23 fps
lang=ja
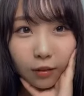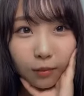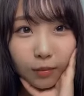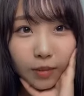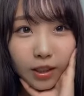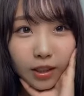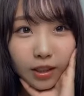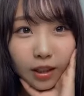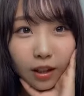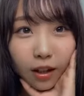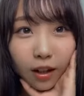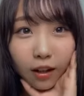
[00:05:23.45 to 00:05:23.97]

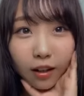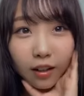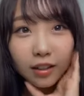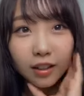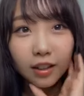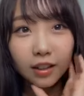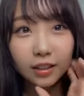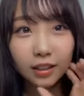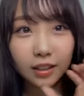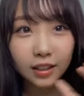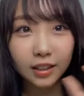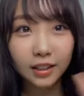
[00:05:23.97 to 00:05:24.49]
めっちゃ
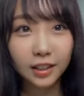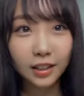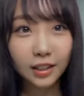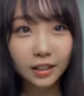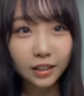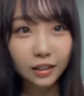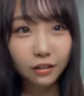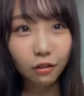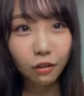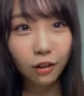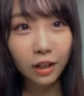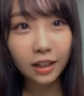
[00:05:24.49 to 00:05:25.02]
体にいいら
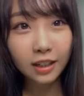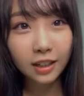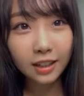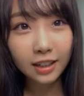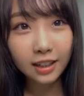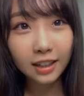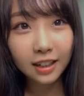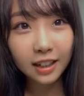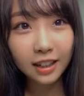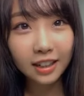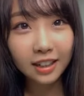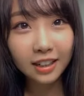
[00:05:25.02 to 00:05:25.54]
しいお肌
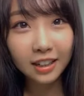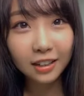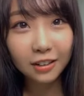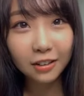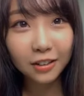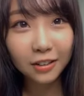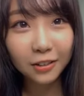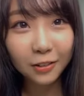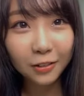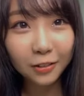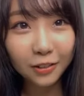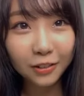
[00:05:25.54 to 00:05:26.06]
綺麗にな
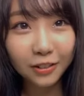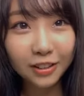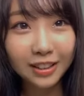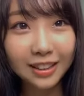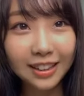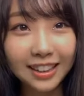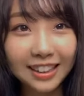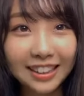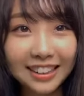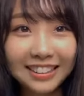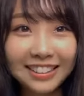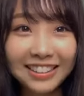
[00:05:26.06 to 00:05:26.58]
るよっ
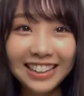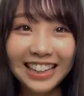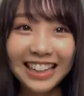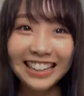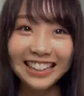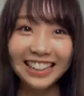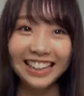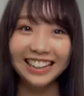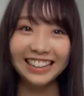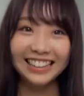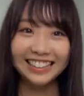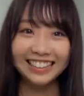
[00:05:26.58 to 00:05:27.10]
てくれ
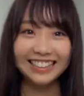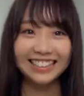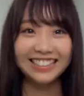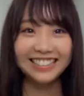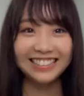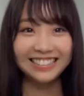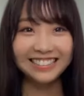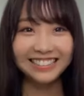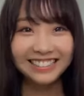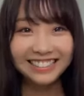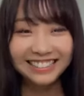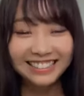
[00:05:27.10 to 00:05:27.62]
たんです
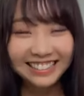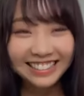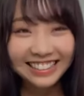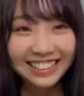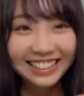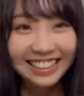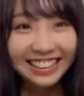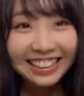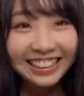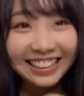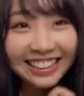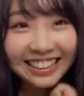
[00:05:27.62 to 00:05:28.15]

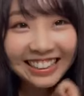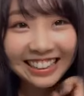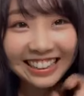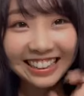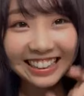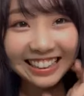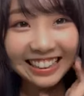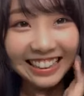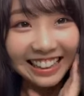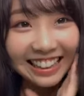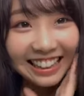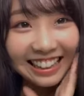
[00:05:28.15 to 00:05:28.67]

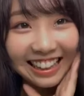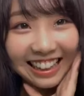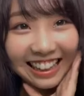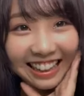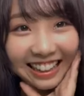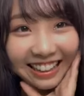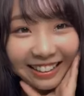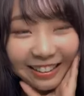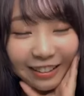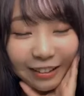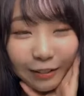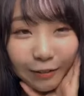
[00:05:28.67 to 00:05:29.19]
やった
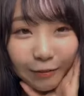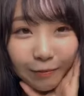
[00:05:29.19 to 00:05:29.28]
ね